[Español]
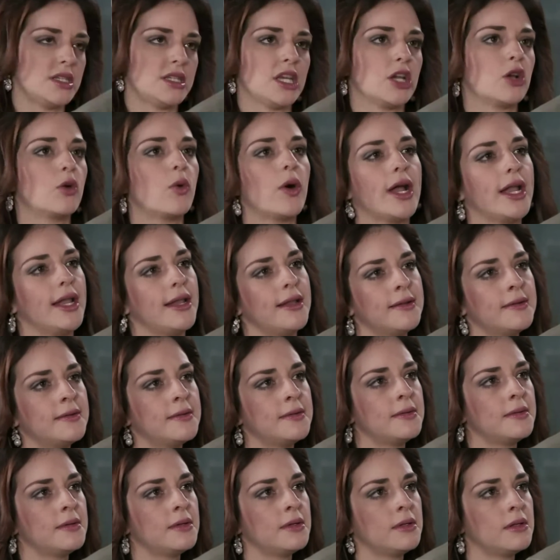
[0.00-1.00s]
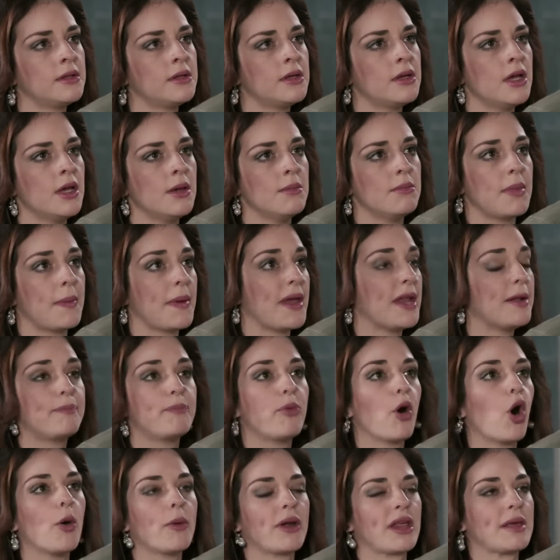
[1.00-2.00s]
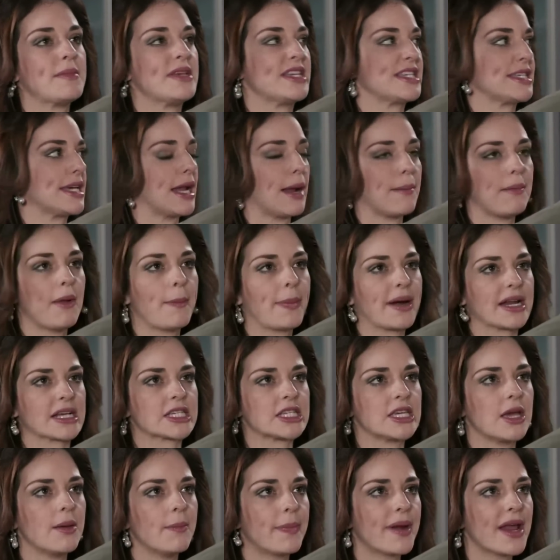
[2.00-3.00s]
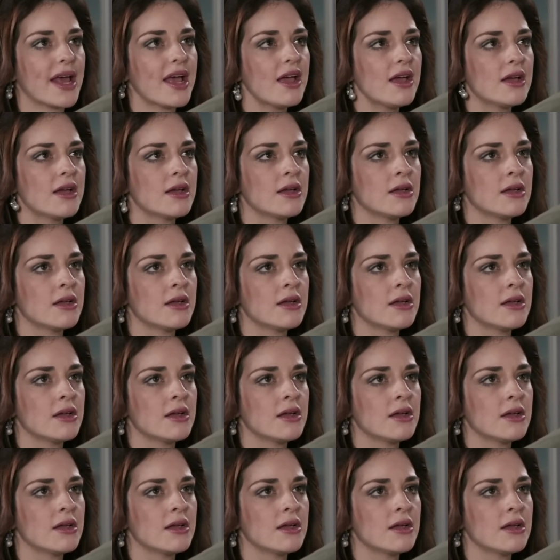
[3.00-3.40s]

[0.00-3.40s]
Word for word: Ay, sí, ¿cuál? ¿Vivir pobre y miserable para siempre?